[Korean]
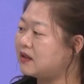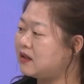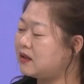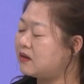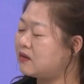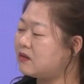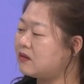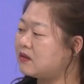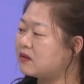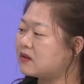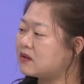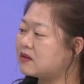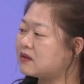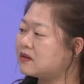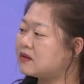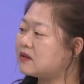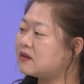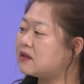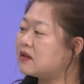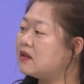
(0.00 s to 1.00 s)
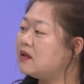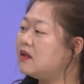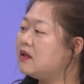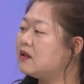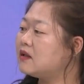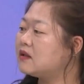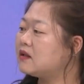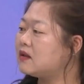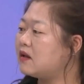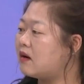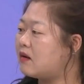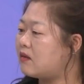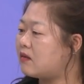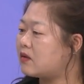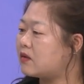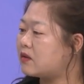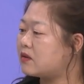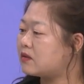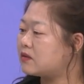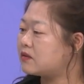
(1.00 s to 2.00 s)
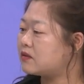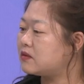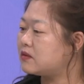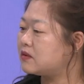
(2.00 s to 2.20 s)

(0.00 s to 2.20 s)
이런 것들은 어,